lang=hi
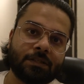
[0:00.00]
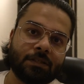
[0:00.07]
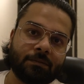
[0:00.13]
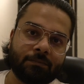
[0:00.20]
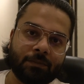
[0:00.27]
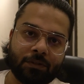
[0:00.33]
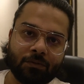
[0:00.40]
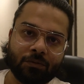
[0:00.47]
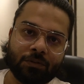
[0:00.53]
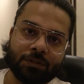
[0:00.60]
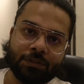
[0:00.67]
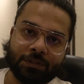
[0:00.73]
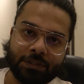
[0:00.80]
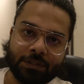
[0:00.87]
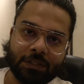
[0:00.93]
से हमने दो तीन
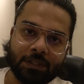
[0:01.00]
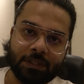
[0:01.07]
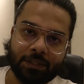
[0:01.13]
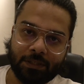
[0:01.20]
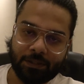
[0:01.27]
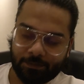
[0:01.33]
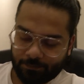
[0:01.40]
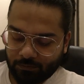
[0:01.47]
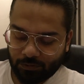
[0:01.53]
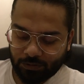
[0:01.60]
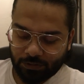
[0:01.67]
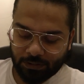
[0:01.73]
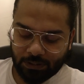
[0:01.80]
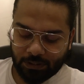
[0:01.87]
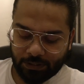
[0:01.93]
चीज़ें लेनी है वो
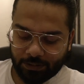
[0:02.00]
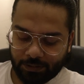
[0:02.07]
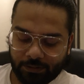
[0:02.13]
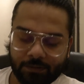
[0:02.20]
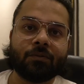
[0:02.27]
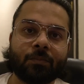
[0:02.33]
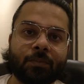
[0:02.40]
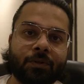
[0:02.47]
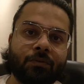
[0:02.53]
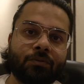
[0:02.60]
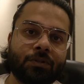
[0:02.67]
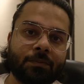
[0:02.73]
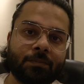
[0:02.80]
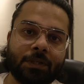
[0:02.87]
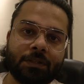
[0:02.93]
चीज़ें लेंगे और फिर
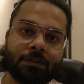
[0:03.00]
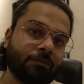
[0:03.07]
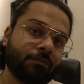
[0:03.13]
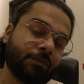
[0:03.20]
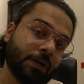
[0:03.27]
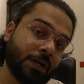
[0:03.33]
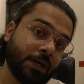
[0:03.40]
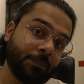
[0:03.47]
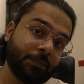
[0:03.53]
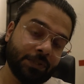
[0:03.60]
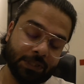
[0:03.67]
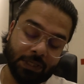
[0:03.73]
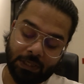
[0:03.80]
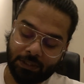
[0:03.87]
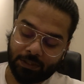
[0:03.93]
उसके बाद वहाँ पे
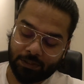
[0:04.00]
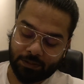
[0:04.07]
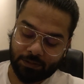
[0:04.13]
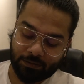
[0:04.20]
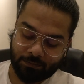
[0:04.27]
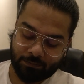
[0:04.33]
जाके